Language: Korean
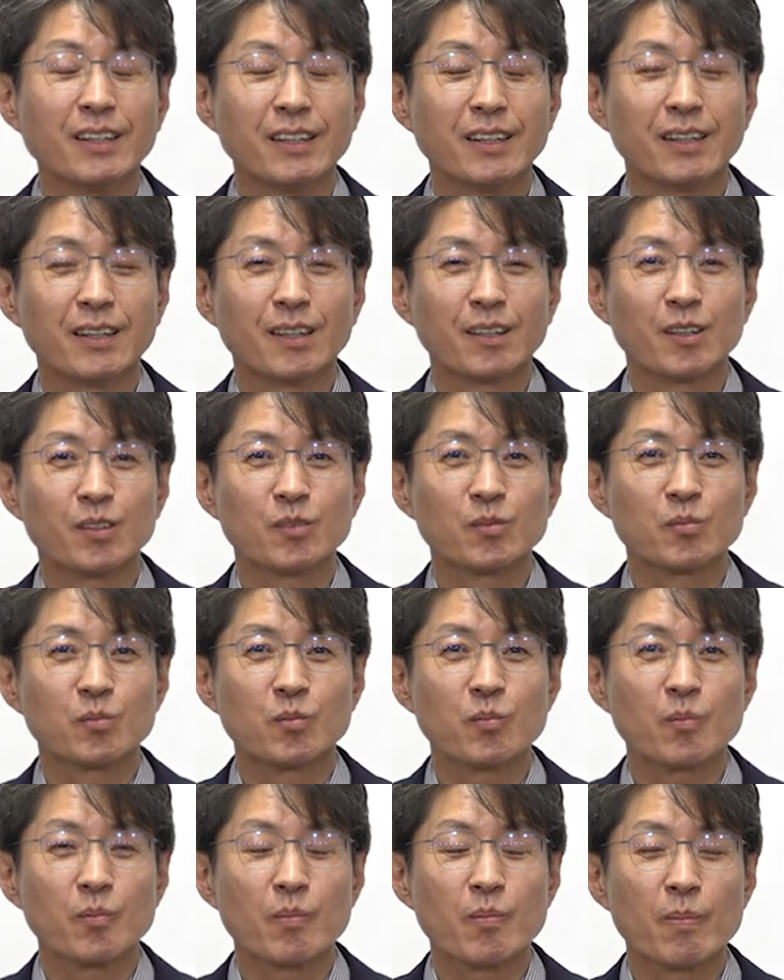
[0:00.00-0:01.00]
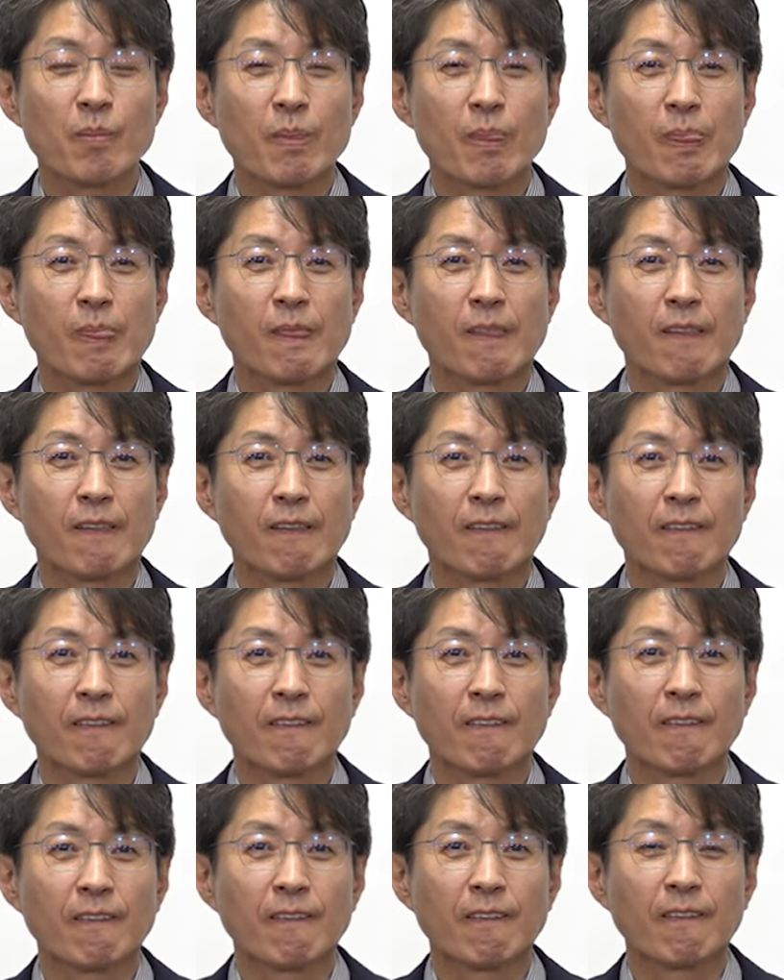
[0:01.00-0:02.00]
괜히 네. 업, 업체에다가
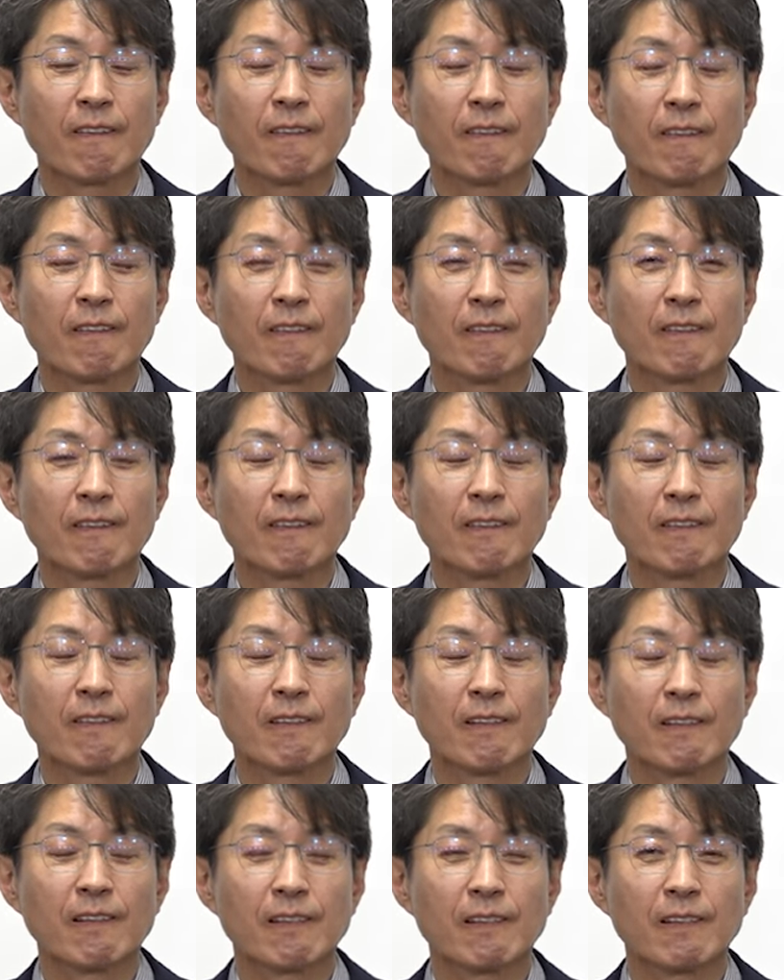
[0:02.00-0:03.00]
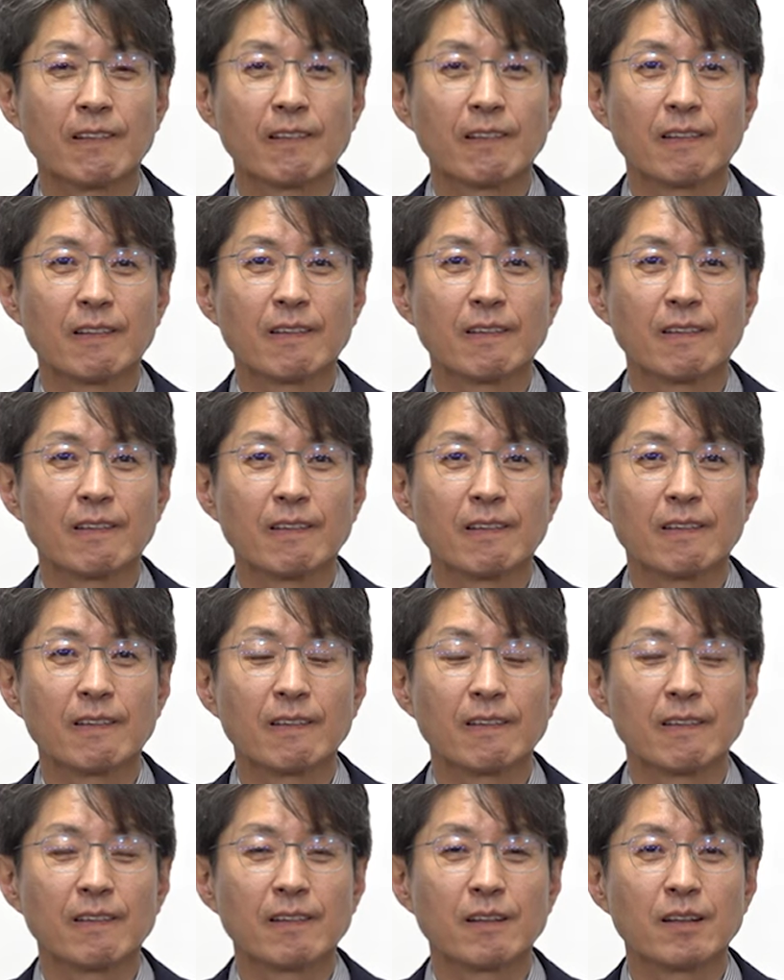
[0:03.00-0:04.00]
3개월의 그 시간을 갖다가
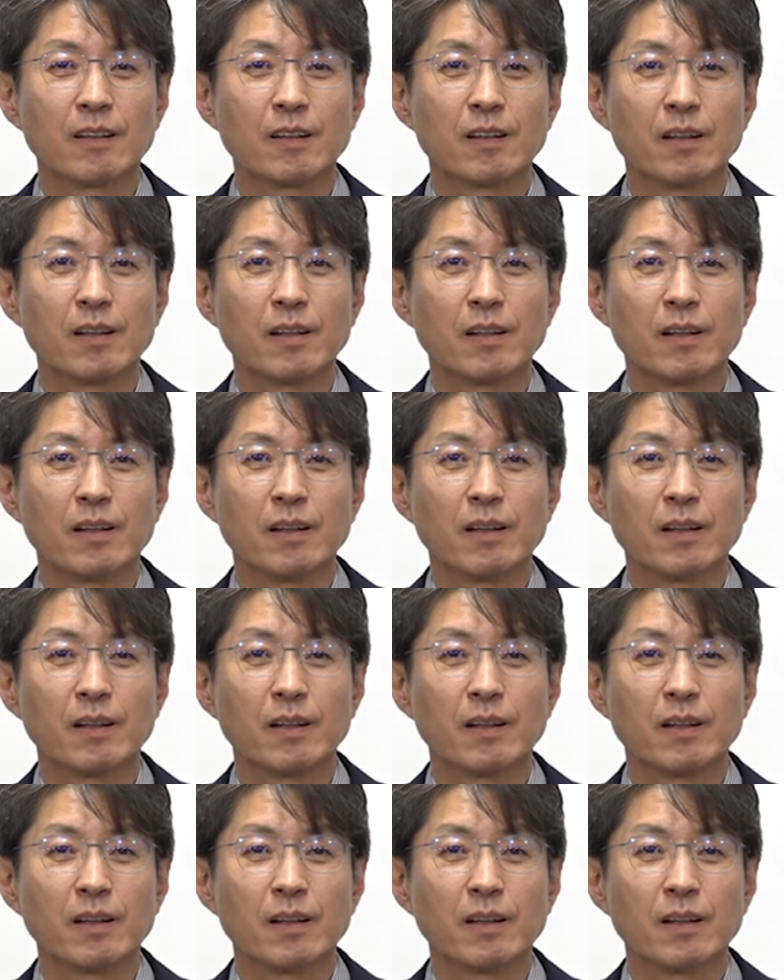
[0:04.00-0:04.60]
주기만 하고